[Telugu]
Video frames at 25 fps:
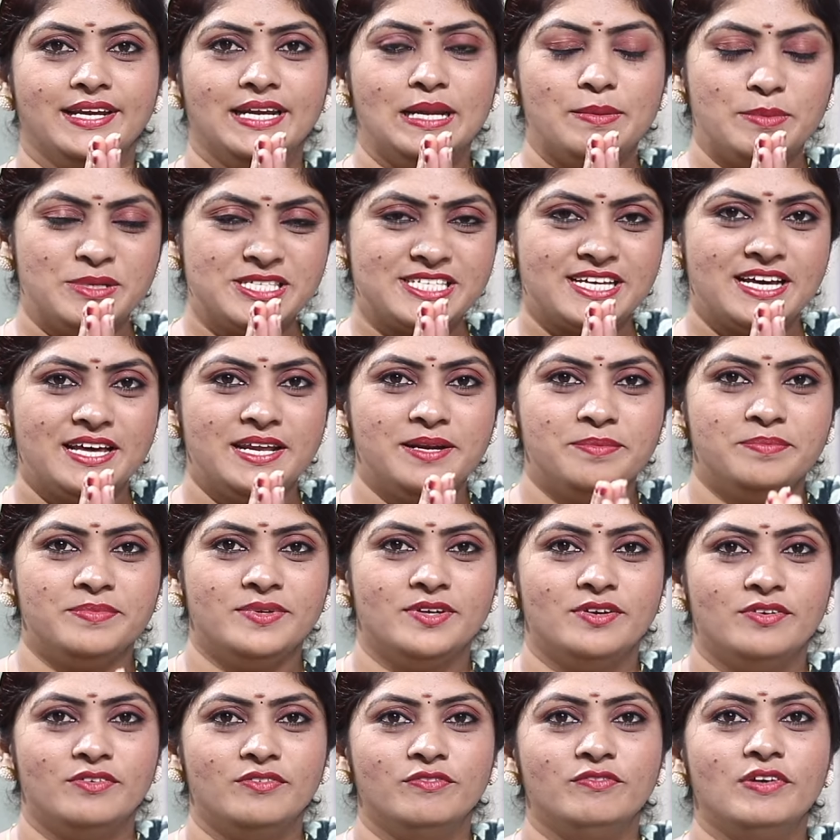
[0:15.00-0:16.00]
నమస్కారం
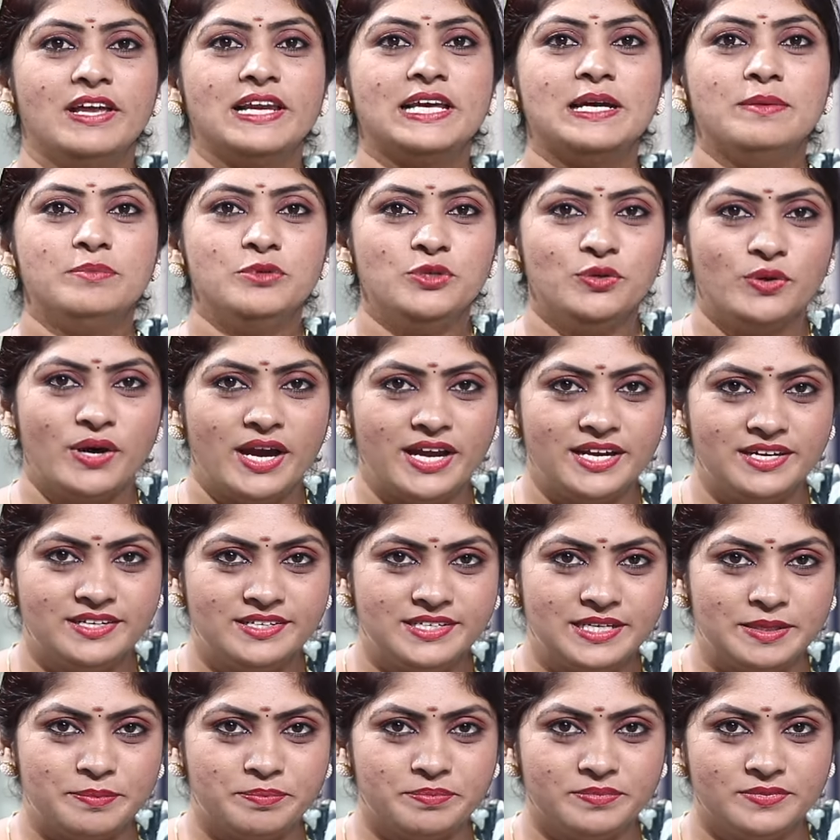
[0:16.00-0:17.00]
వెల్కమ్ టు ఐ
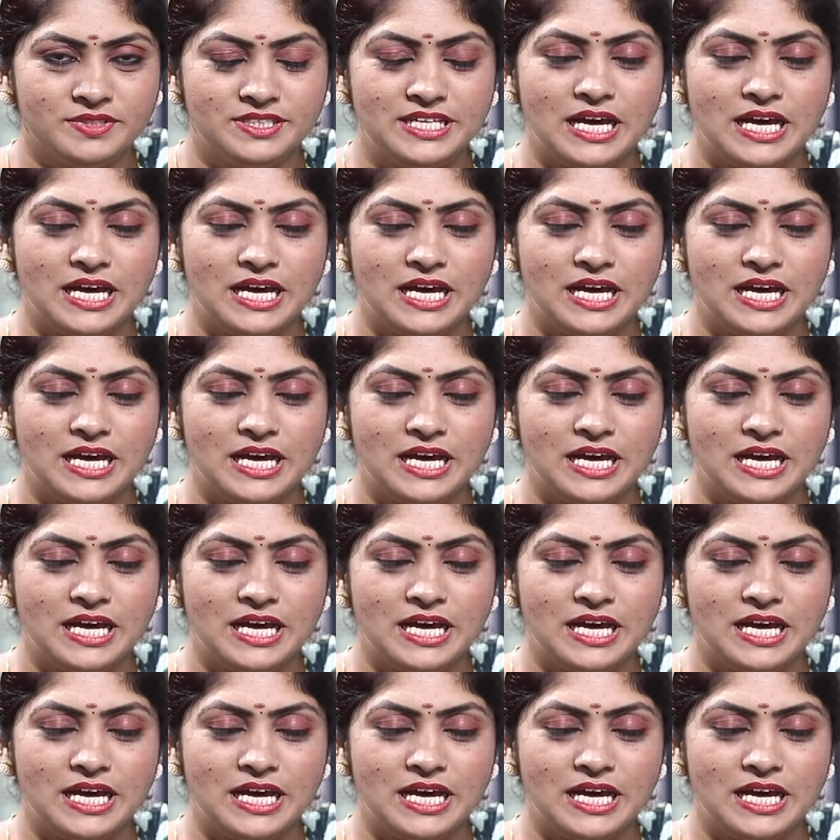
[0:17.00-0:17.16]
డ్రీమ్